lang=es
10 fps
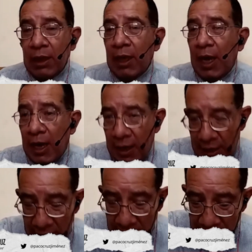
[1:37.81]
Eh,
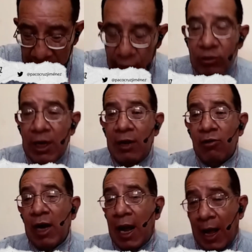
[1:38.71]

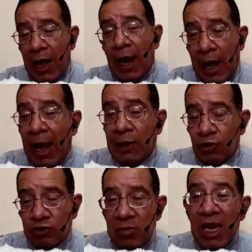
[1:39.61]
recurrieron al
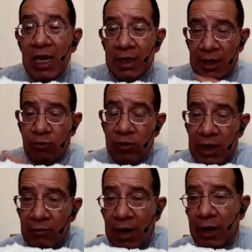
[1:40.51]
2000,
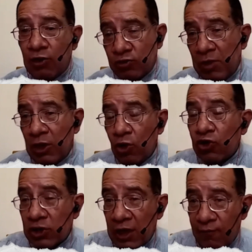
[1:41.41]
recurrieron al
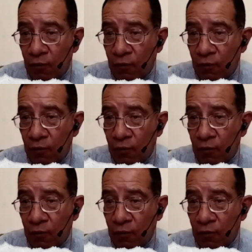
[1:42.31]
2012,